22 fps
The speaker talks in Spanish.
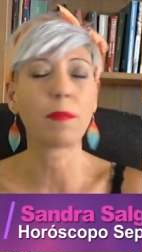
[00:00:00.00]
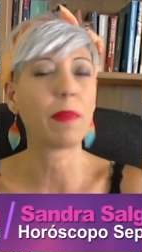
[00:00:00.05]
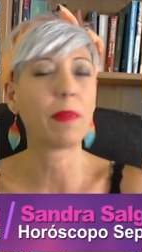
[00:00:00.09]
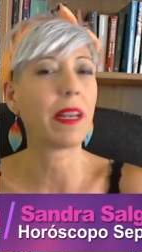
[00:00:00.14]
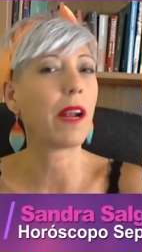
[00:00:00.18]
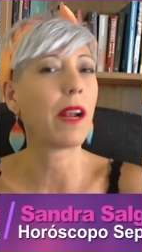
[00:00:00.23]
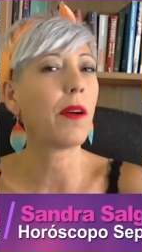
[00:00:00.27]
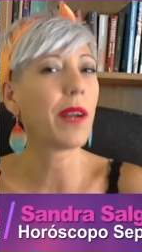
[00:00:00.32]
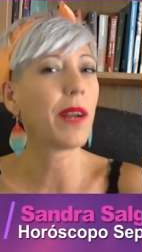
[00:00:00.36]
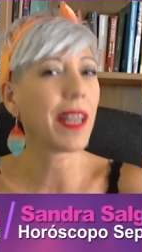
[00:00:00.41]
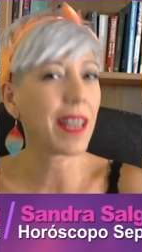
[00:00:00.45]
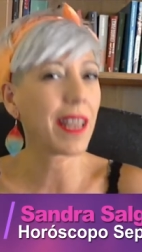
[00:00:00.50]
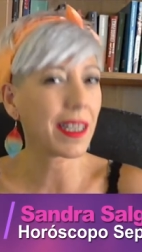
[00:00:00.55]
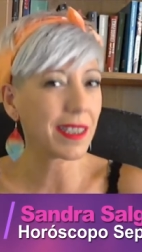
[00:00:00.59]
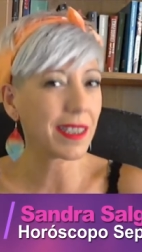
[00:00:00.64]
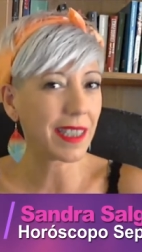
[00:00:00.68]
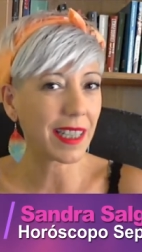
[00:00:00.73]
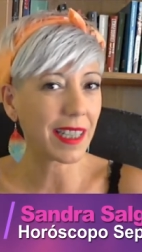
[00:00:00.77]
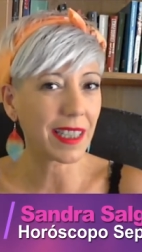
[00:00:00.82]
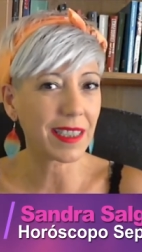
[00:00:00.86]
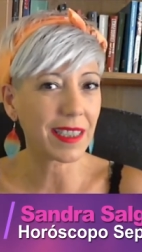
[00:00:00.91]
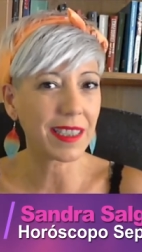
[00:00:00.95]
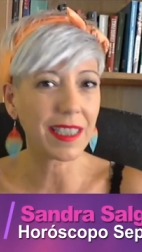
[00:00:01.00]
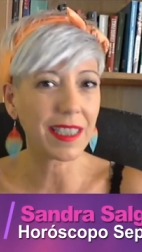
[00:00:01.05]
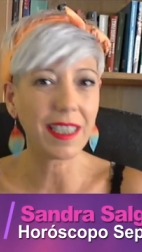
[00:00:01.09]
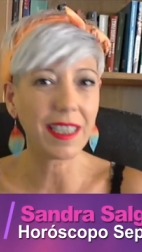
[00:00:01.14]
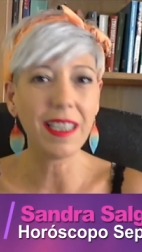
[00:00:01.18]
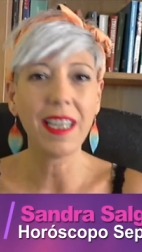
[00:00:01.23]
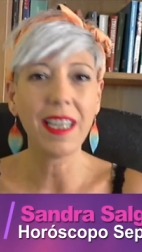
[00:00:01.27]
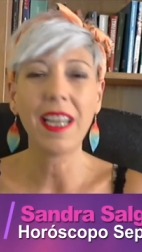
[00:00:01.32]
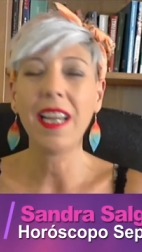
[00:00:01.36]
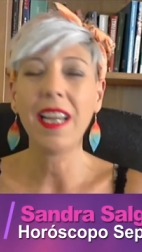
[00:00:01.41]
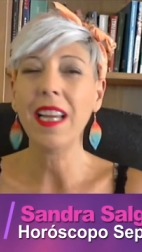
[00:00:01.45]
Pero ahora ya sí que
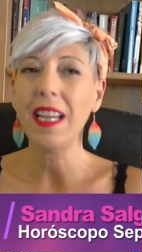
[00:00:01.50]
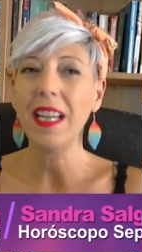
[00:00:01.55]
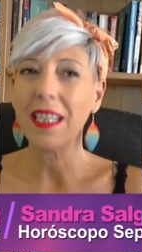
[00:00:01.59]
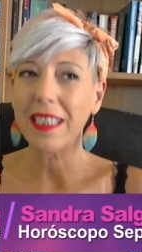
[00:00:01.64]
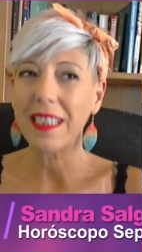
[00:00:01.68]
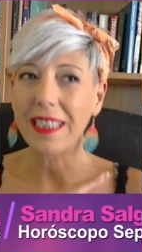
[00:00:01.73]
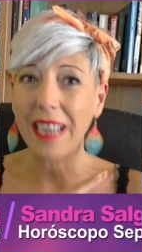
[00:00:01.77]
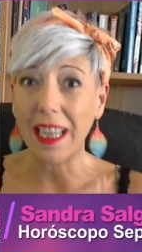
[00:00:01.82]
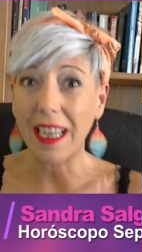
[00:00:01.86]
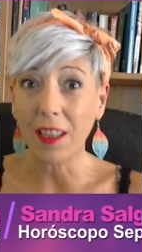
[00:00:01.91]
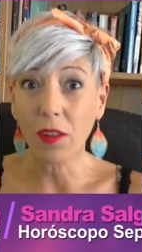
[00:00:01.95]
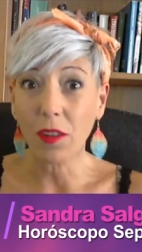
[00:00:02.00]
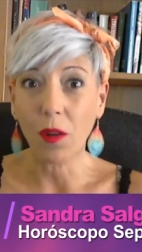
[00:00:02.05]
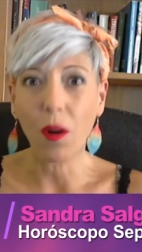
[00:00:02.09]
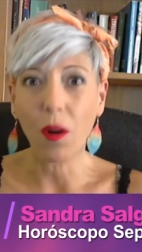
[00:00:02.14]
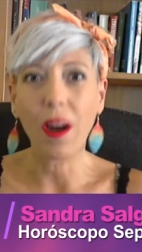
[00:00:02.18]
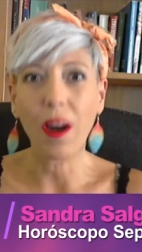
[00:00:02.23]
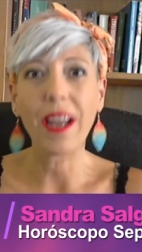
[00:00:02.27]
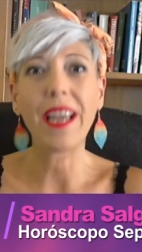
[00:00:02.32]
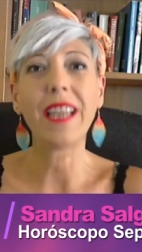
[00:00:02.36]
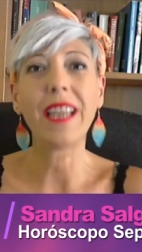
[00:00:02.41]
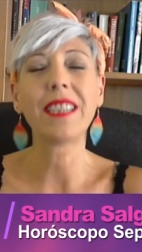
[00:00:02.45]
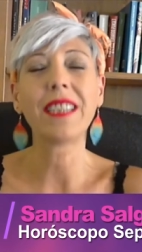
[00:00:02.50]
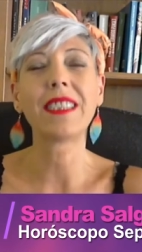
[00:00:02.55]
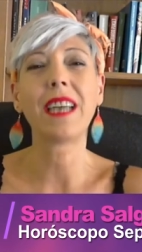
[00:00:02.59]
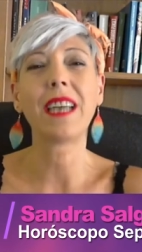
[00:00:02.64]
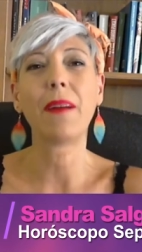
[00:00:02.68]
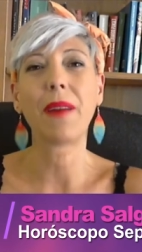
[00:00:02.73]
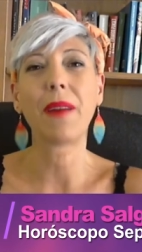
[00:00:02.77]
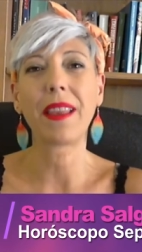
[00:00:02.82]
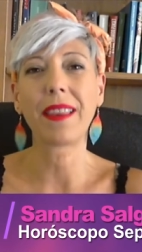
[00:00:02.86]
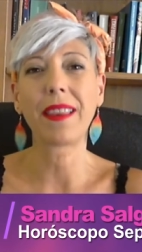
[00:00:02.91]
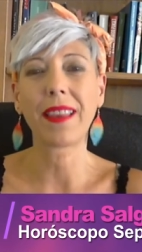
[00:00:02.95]
sí, ya ha ido
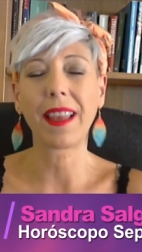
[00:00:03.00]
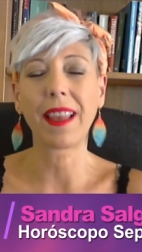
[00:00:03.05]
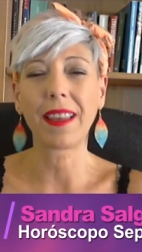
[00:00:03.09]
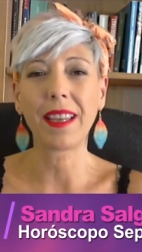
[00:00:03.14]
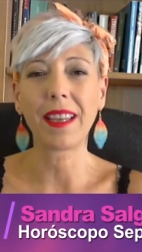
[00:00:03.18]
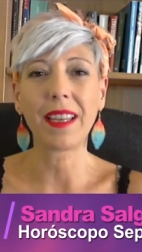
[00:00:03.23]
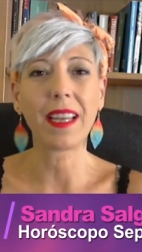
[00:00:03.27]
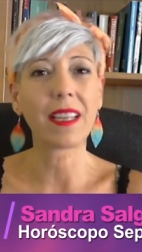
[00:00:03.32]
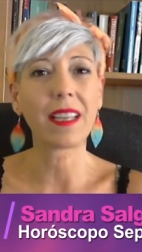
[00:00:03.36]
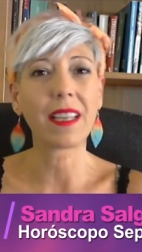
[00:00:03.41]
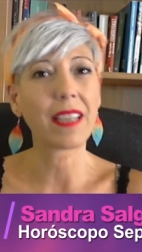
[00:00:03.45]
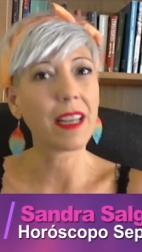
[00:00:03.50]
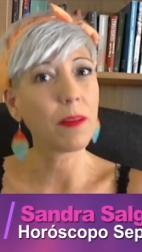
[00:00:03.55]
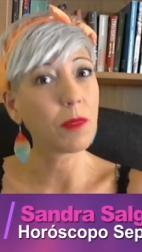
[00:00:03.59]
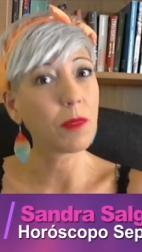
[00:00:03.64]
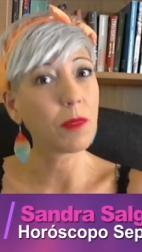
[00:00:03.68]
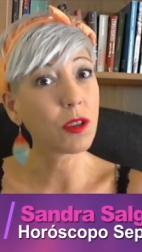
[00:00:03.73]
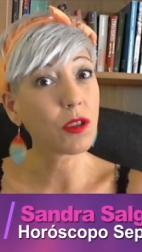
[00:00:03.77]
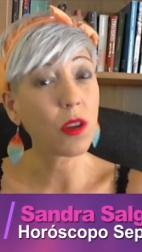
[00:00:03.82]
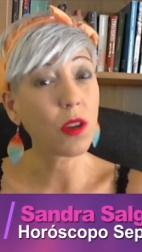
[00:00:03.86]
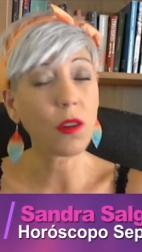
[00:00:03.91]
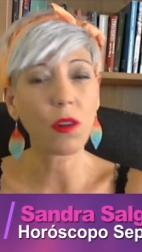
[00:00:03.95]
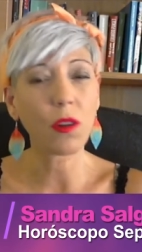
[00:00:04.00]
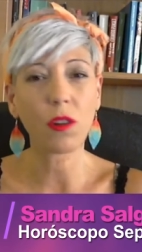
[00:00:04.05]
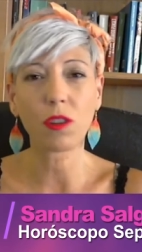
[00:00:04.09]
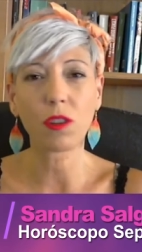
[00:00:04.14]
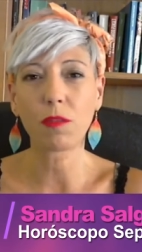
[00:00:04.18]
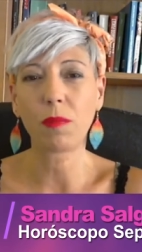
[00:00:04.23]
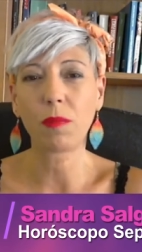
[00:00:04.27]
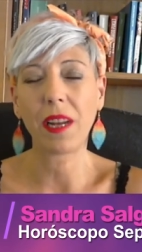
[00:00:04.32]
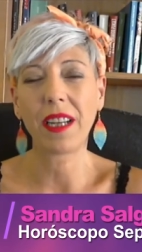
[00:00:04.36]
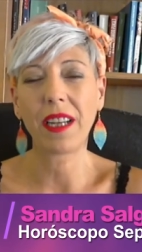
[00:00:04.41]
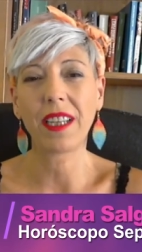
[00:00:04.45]
esa avanzadilla, tenemos todos
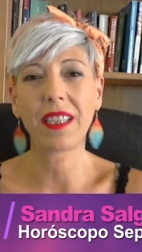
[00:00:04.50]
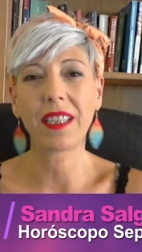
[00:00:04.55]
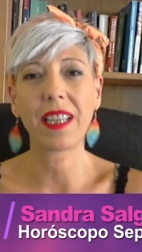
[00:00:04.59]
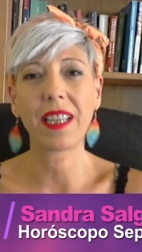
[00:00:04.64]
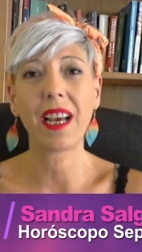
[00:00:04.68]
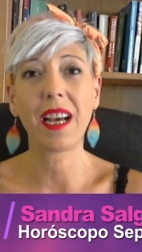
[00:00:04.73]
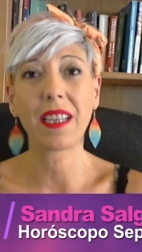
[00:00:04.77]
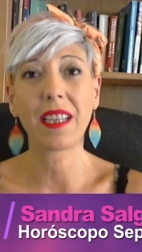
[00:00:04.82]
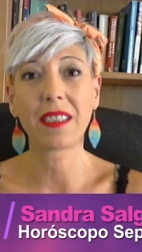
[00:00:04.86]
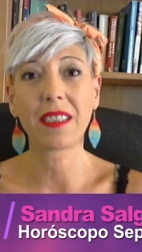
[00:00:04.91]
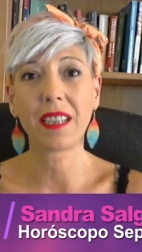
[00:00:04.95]
los planetas